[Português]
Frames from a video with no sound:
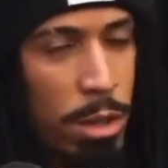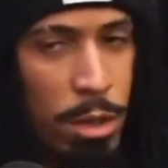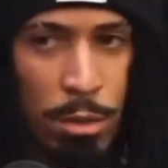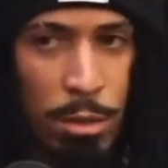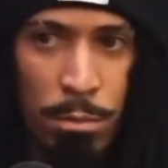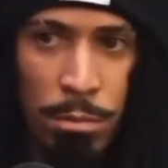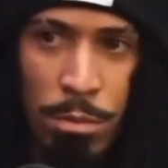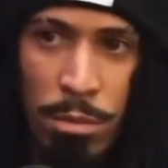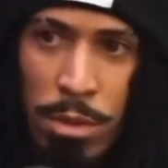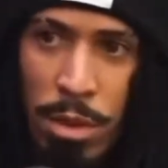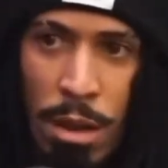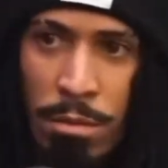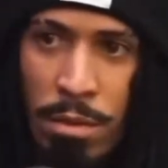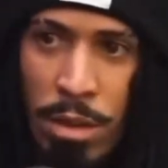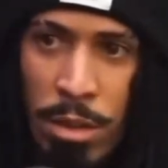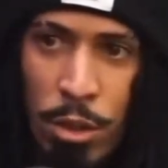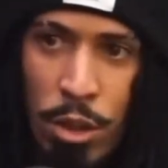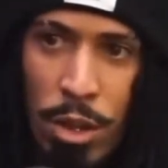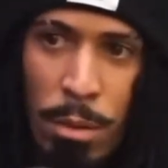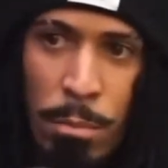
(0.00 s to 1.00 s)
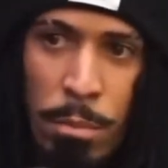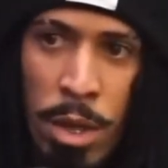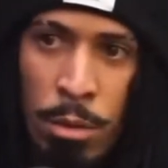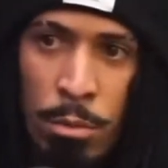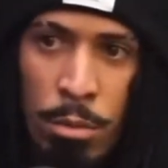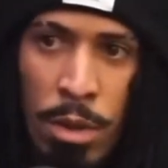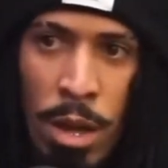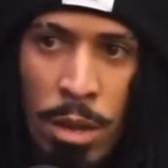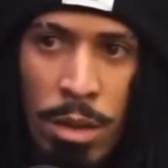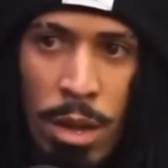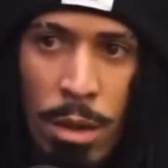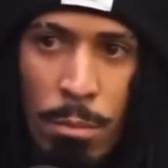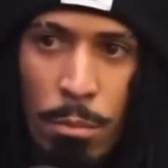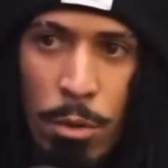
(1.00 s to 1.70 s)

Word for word: não tava. Tinha medo da. Mas da